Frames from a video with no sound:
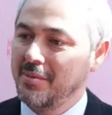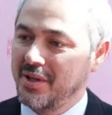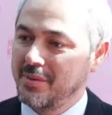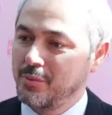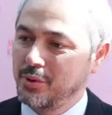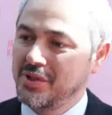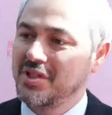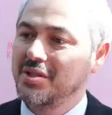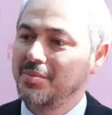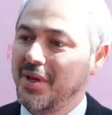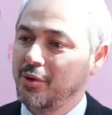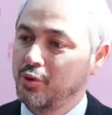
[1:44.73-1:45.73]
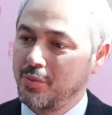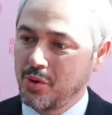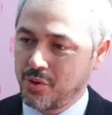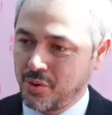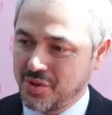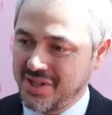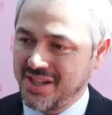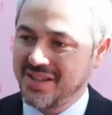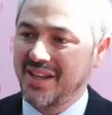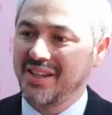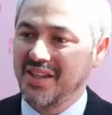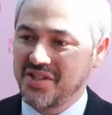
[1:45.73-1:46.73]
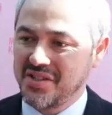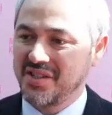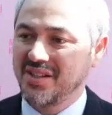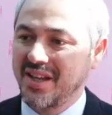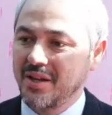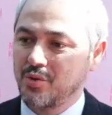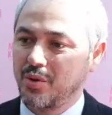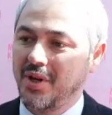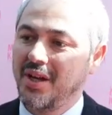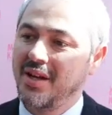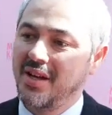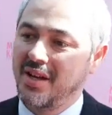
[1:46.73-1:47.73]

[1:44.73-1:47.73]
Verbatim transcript: e, multidisipliner cisimler tümör konseyinden geçirdikten sonra